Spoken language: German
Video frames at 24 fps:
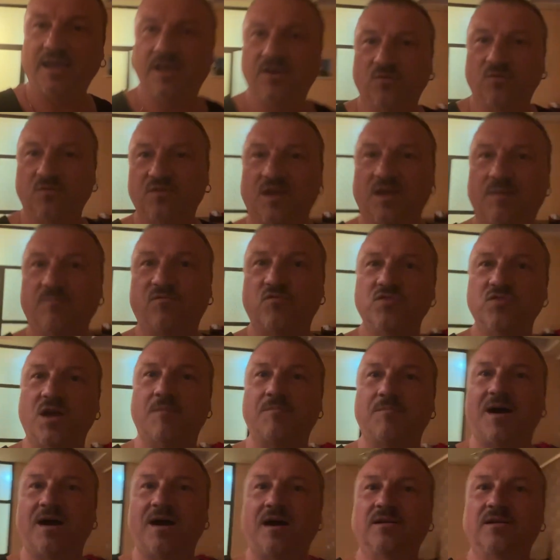in unserem
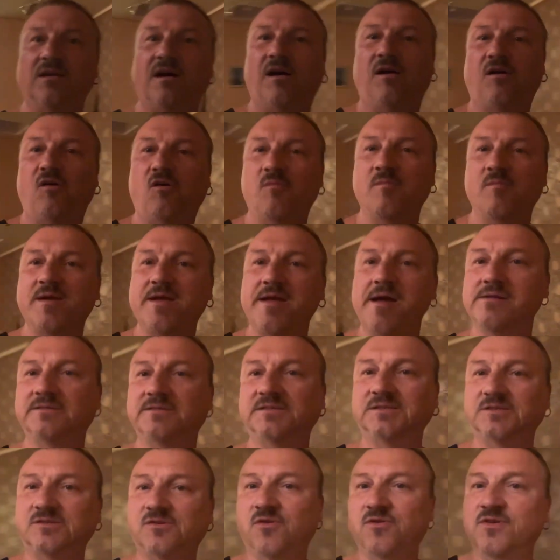wunderbaren Raum
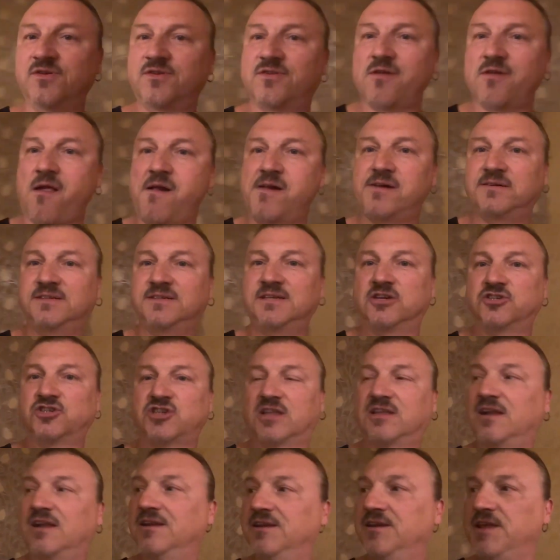hier und äh, in der
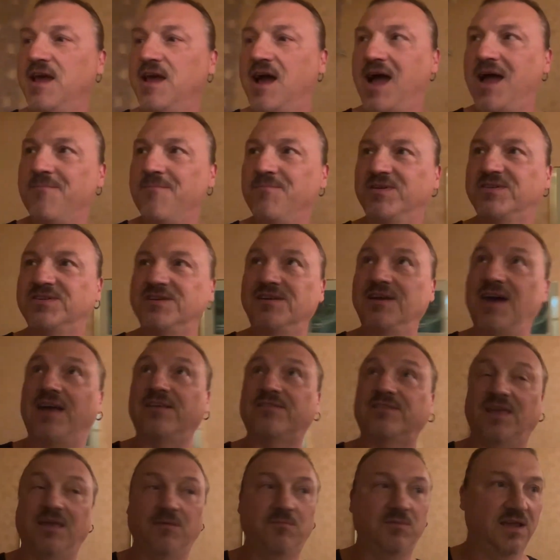Stadthalle Nieheim ein bisschen
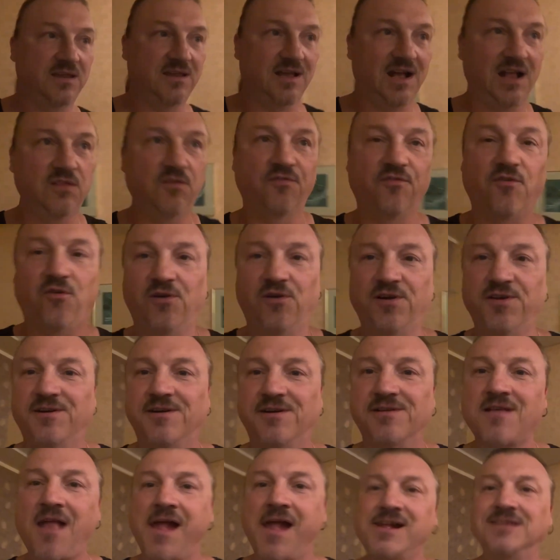Gas geben gleich. Also Freunde,
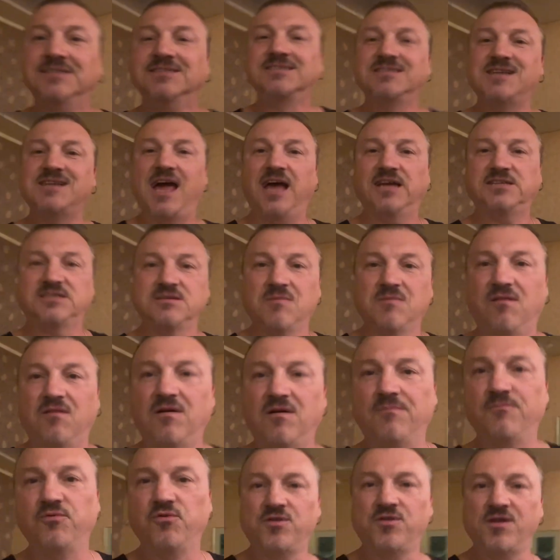gleich sind wir auf
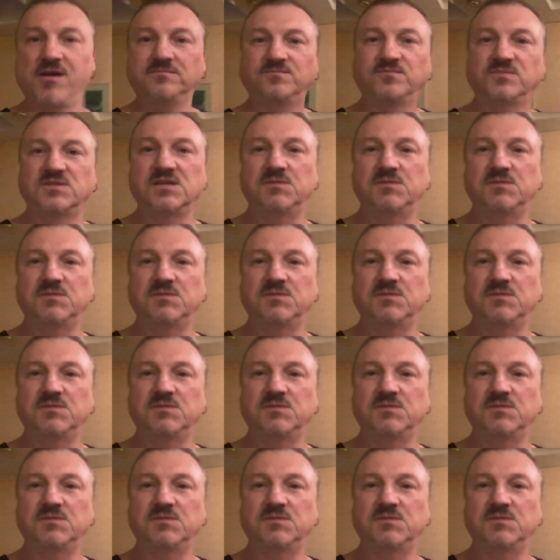der Bühne.